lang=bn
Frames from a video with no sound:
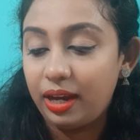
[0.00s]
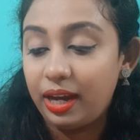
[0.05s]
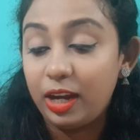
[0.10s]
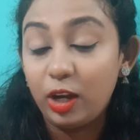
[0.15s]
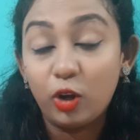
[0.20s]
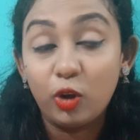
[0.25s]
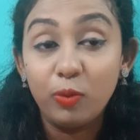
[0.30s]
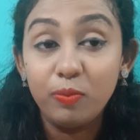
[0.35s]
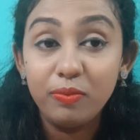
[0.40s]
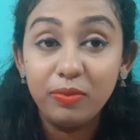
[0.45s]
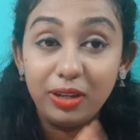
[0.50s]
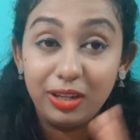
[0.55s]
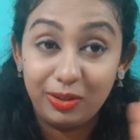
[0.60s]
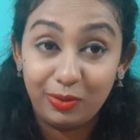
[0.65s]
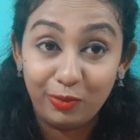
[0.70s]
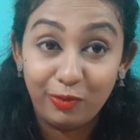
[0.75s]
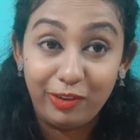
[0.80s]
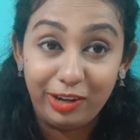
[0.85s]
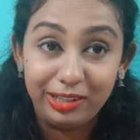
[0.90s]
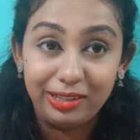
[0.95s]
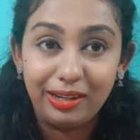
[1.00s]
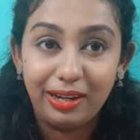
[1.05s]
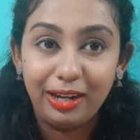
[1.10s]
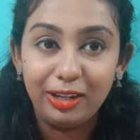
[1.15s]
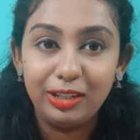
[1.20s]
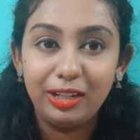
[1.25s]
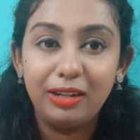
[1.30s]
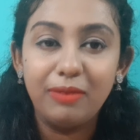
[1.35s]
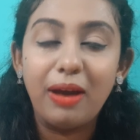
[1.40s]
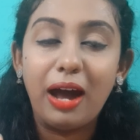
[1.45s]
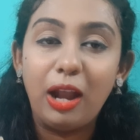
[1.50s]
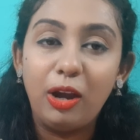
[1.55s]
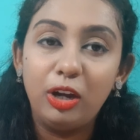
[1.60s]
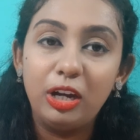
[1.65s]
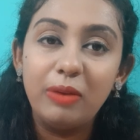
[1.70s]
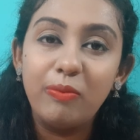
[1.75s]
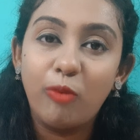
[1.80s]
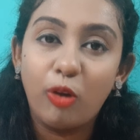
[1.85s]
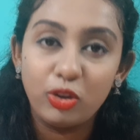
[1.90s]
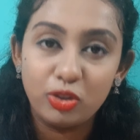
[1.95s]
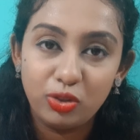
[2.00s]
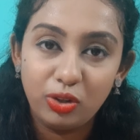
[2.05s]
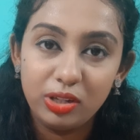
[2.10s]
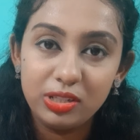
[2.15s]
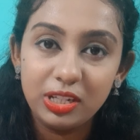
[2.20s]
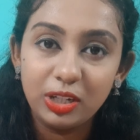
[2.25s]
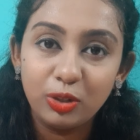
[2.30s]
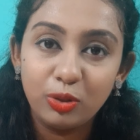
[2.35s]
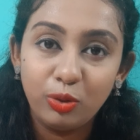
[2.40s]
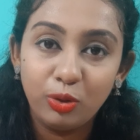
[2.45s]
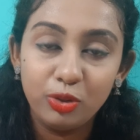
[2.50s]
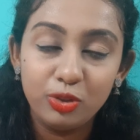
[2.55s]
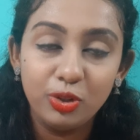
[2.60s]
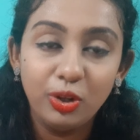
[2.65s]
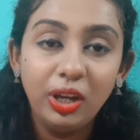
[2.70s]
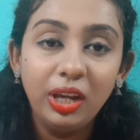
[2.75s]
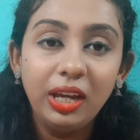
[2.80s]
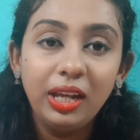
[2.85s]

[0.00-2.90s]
এরকম ওয়েদারে যদি ভালো একটা ময়শ্চারাইজার খোঁজো